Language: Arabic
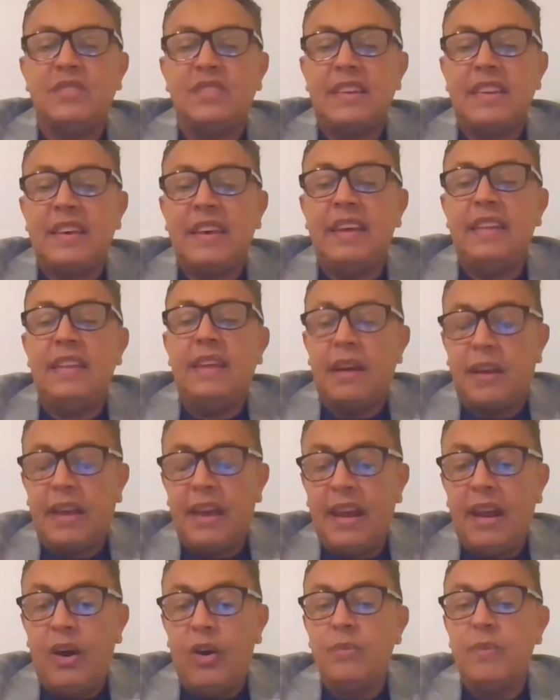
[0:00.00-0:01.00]
كينيا
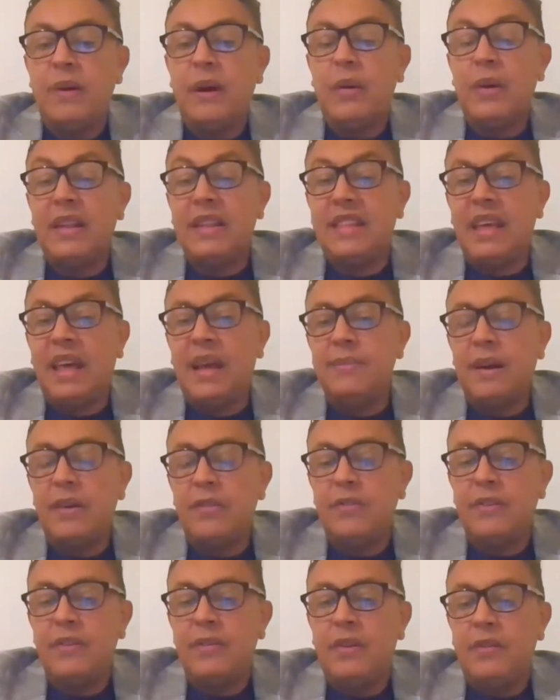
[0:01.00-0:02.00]
كلاهما طيب. ولديهما
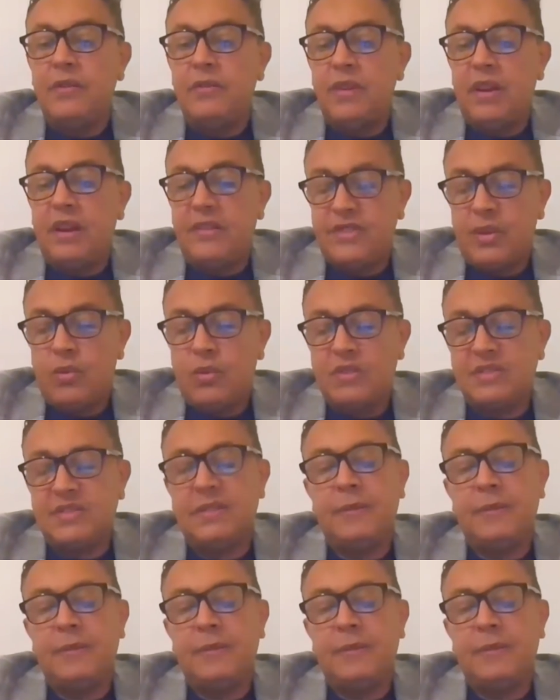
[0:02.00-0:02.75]
طيب. نفس الوزن